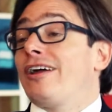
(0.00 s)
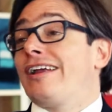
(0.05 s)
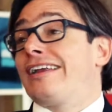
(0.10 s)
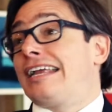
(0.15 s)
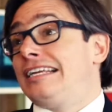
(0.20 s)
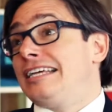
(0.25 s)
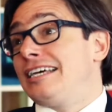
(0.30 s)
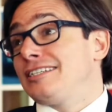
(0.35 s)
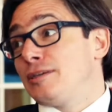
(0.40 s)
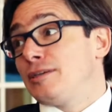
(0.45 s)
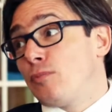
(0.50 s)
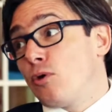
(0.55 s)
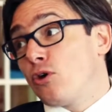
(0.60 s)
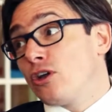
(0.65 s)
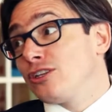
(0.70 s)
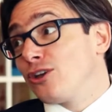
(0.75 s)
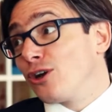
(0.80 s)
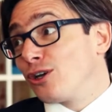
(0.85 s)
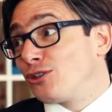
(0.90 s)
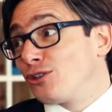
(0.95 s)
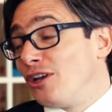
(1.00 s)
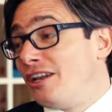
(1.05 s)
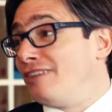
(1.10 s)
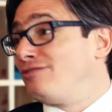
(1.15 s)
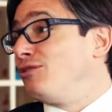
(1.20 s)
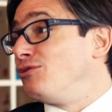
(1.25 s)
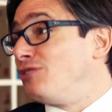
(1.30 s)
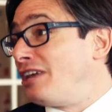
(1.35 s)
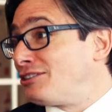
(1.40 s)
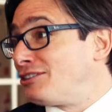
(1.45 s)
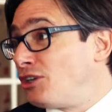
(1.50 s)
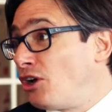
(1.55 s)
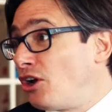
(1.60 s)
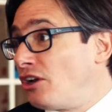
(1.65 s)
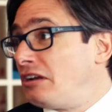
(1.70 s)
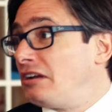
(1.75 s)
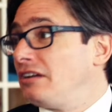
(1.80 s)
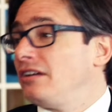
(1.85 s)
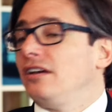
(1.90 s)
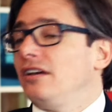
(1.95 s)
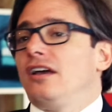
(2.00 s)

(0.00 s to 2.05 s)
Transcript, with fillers: Bueno, en realidad hace poquito que estoy en la fundación.